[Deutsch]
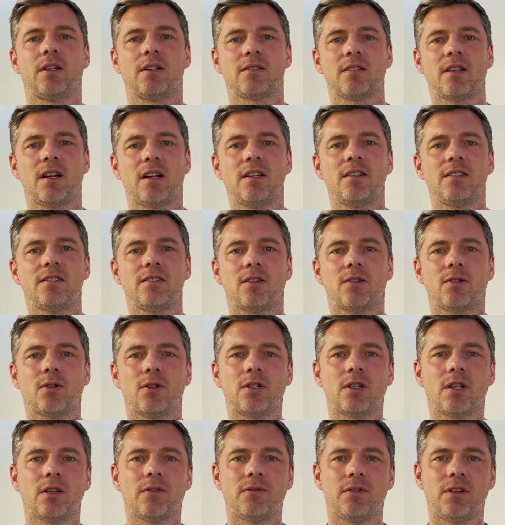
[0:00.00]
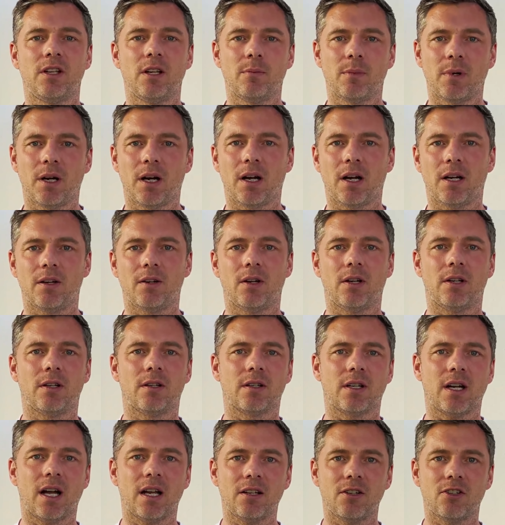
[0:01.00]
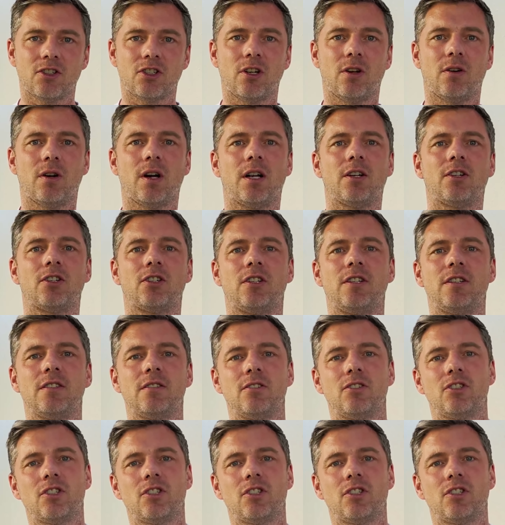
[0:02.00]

Das heißt, ihr könnt dann viermal euren Gartenschlauch anschließen,